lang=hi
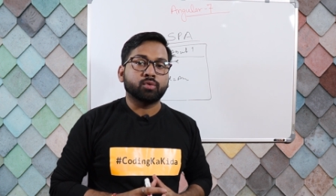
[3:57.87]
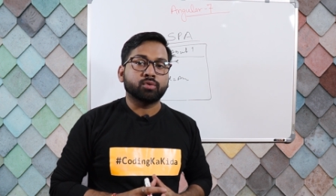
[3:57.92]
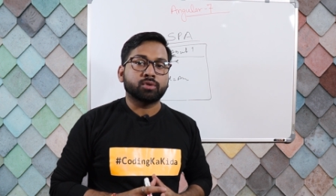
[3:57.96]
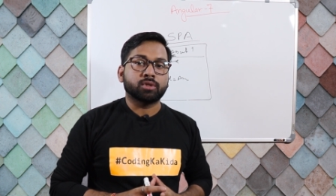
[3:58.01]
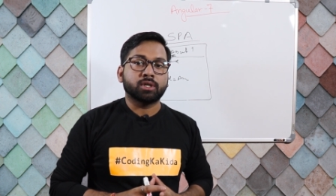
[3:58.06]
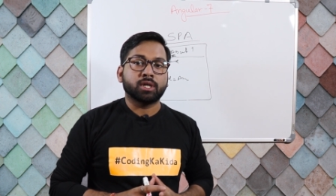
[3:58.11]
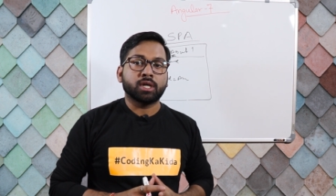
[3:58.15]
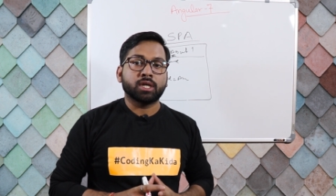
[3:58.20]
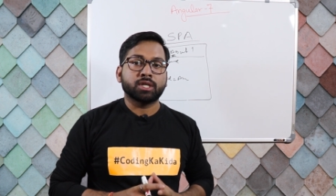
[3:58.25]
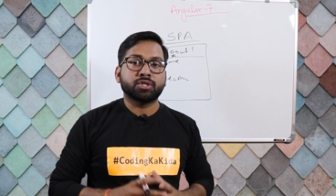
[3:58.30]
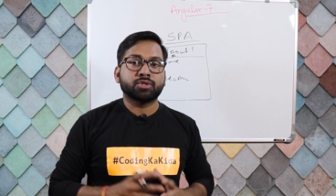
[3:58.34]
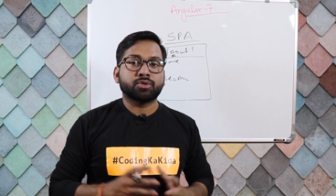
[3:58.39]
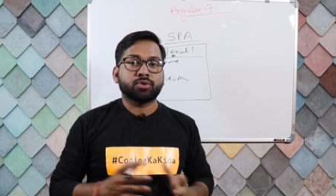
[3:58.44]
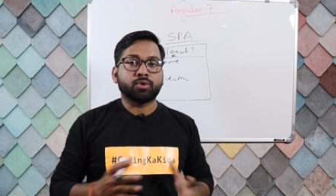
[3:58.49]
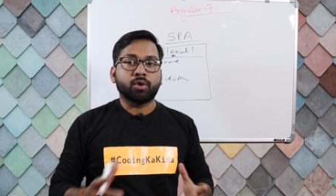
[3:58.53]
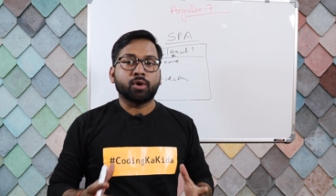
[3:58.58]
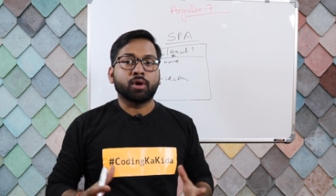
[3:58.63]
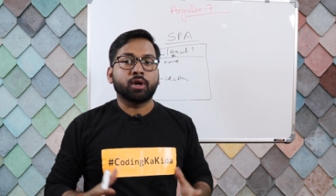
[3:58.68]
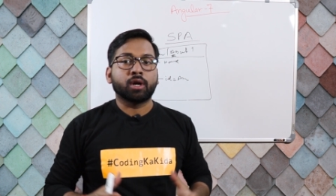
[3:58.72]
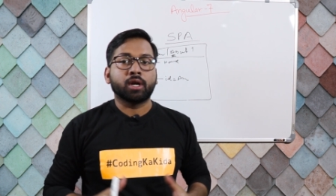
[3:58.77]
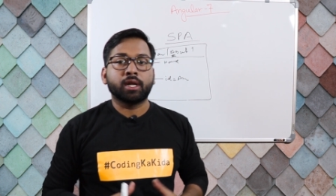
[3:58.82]
उतना
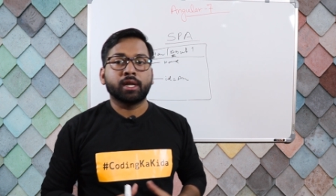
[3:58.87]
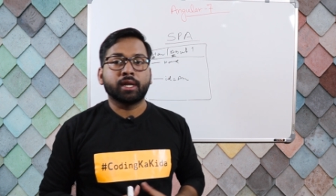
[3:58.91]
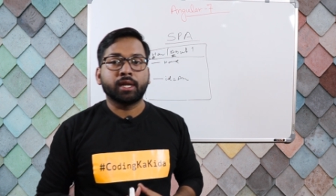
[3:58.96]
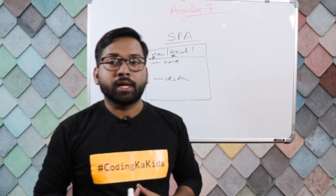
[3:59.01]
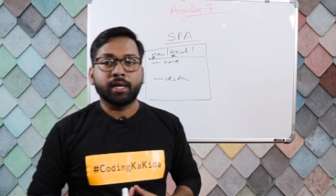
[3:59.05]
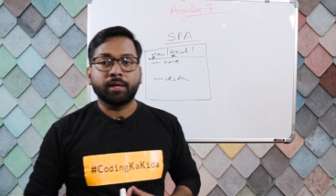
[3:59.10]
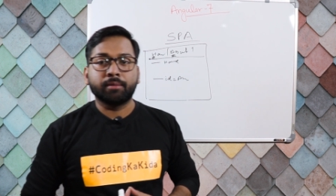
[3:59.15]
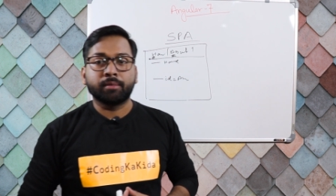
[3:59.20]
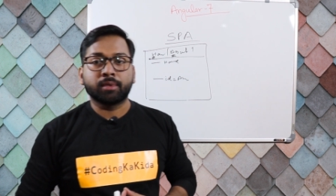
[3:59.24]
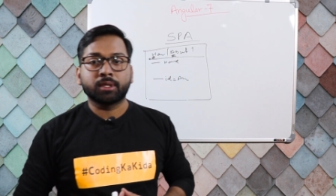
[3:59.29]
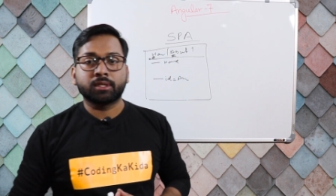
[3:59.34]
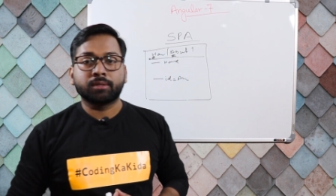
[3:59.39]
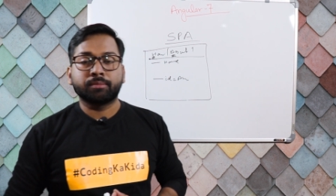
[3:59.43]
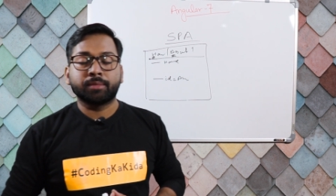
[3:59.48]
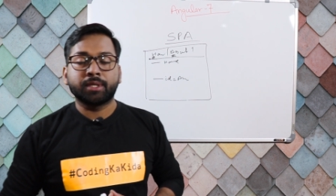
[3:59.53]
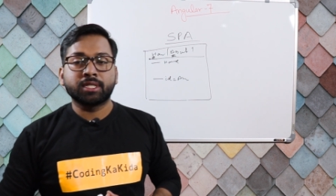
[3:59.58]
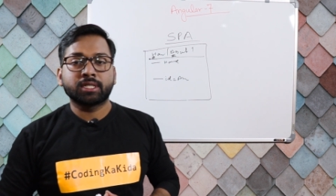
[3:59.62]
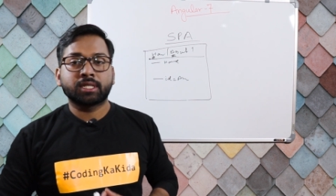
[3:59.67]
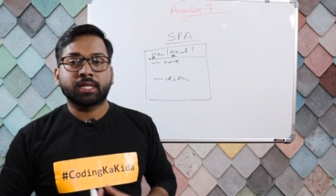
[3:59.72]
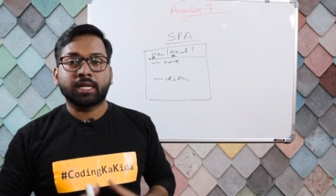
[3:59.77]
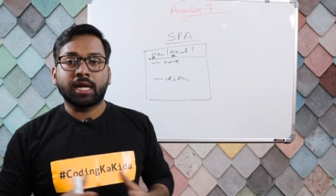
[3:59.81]
स्ट्रांगली नहीं मत
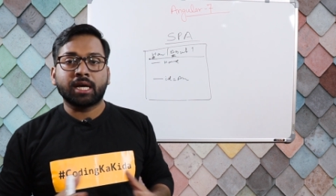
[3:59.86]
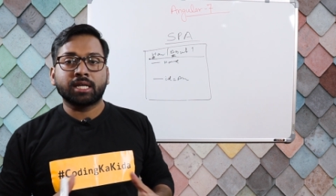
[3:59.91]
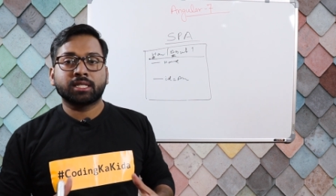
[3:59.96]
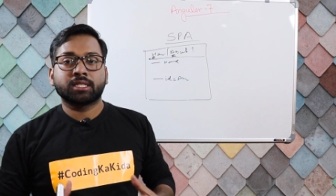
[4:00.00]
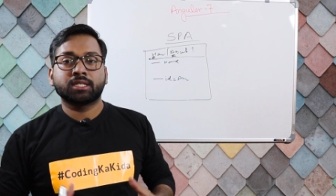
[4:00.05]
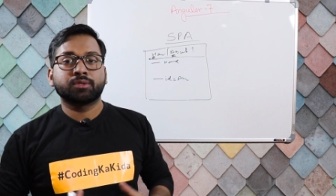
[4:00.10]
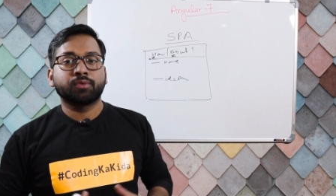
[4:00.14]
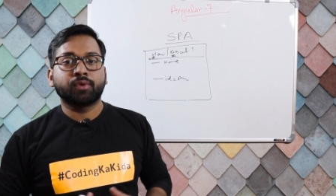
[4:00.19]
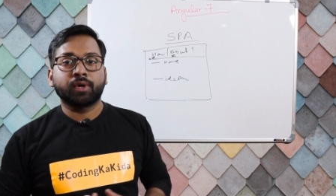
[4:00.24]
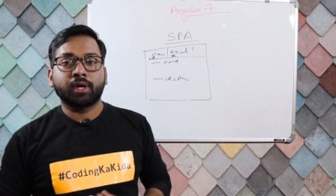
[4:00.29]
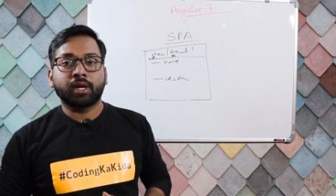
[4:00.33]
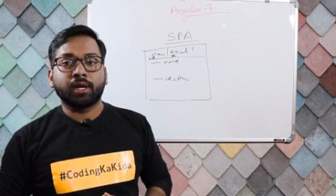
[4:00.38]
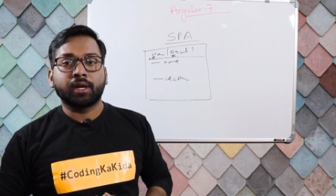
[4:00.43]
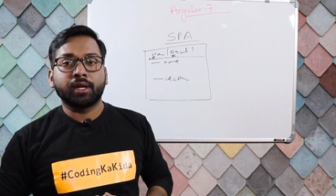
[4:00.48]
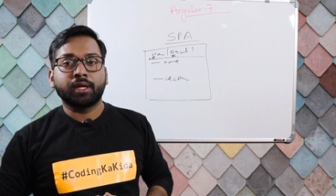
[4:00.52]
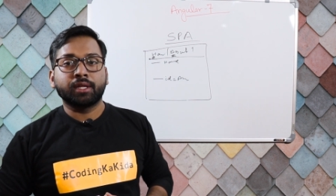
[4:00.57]
मीन्स क्लासेस वगैरह